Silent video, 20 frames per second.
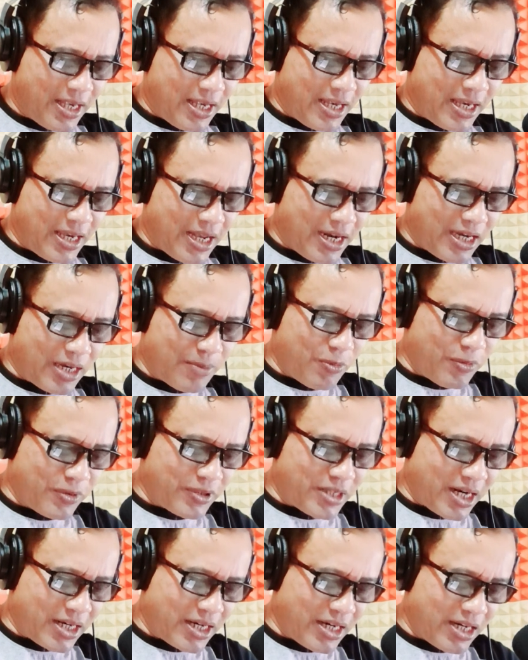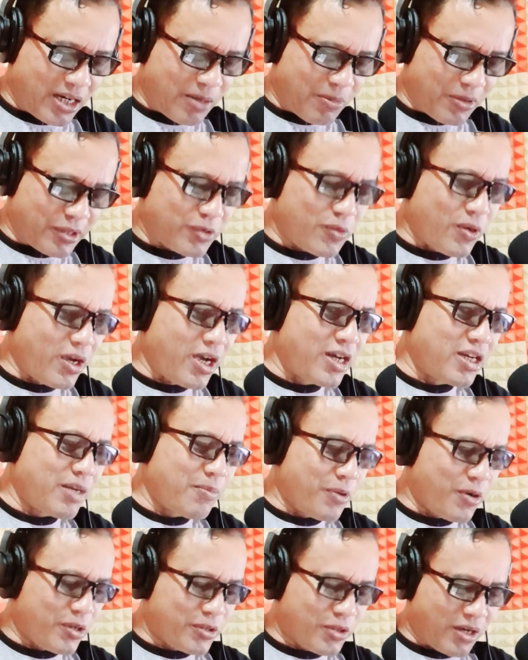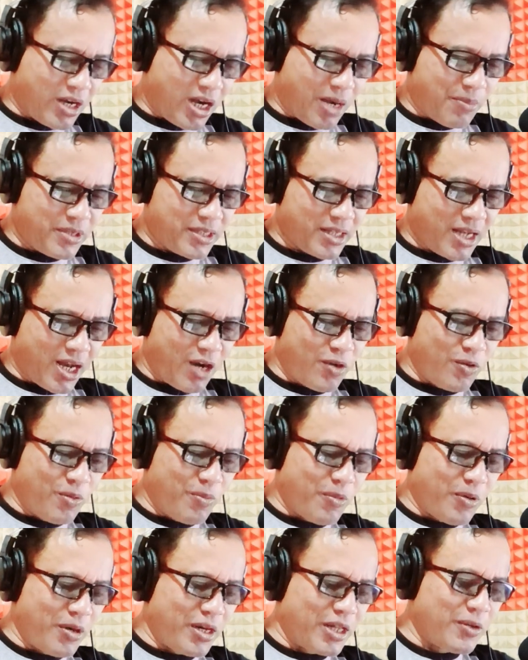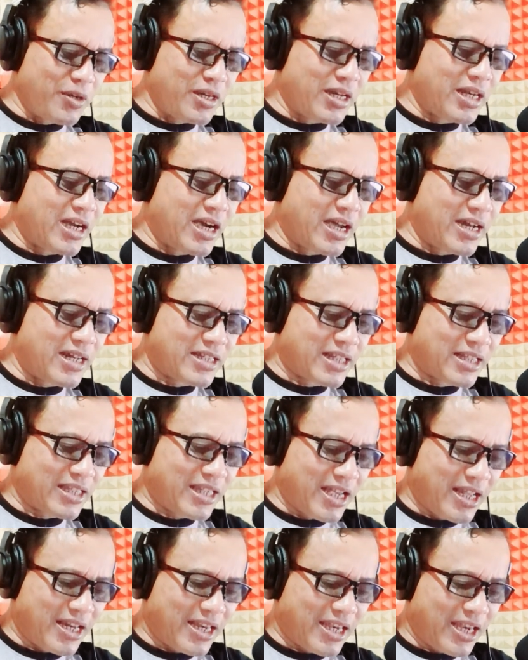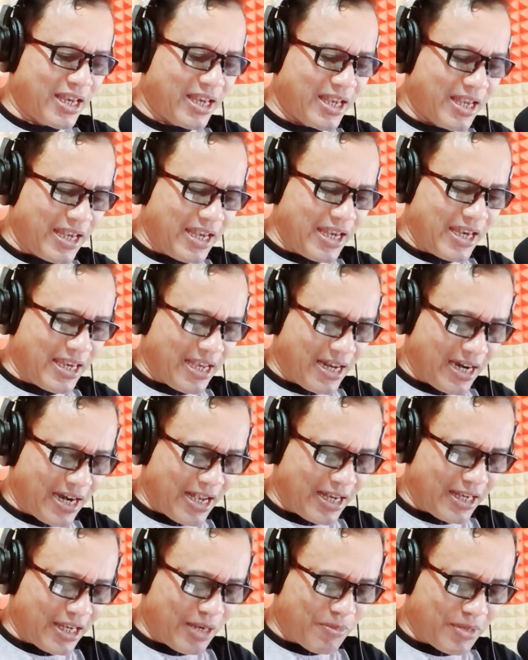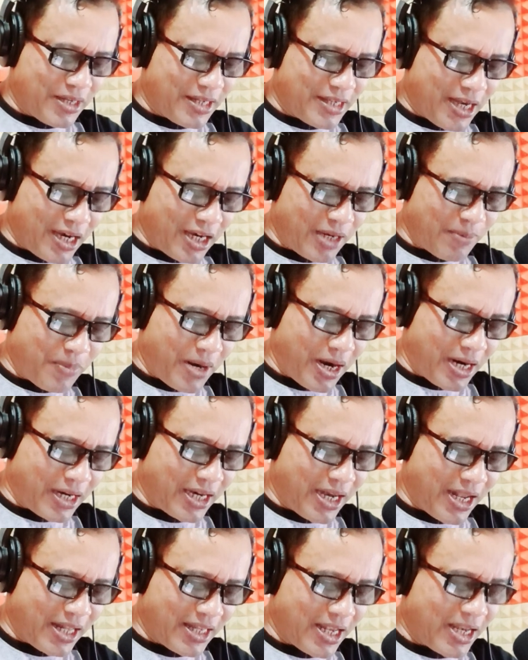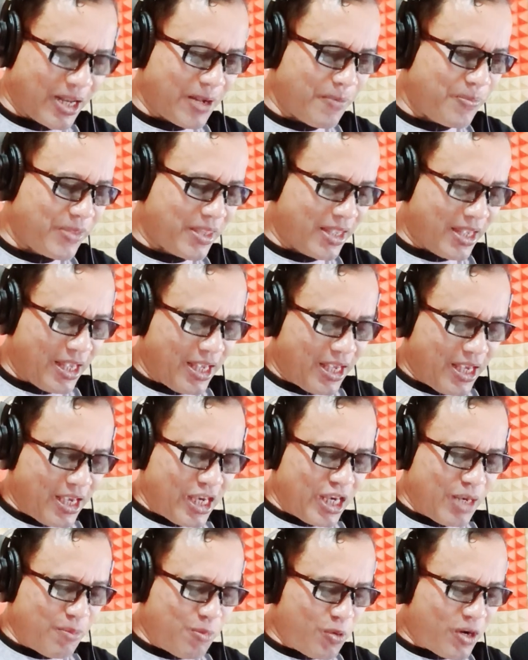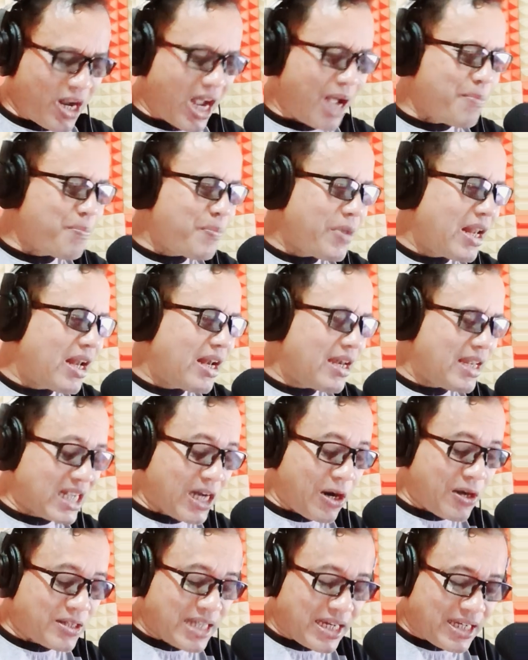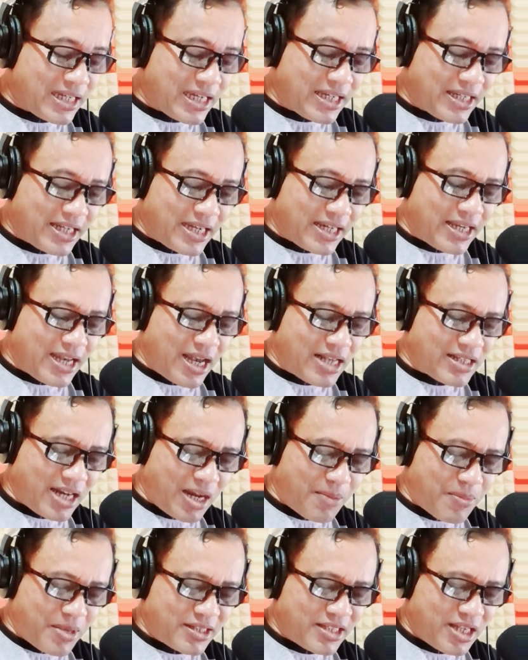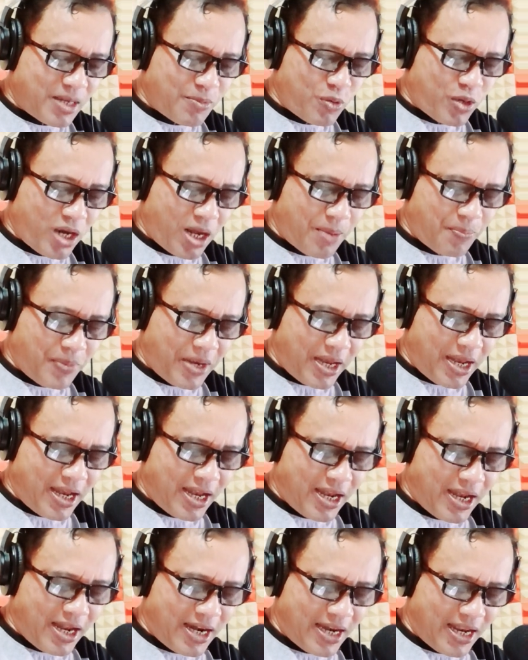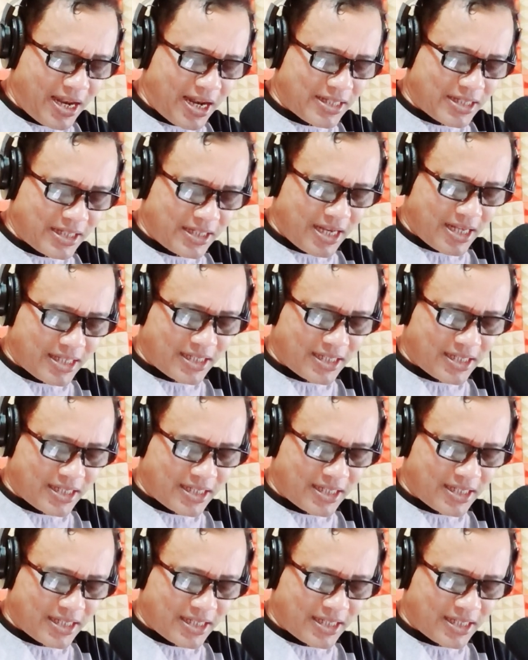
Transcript: Yang di puncak DD bersuara di pelosok kami selalu monitor dengan setia nih yang lagi menjahit pakaiannya ya. Ibu Gampil di kawasan Git-Git ya. Selamat siang Bu Gampil yang setia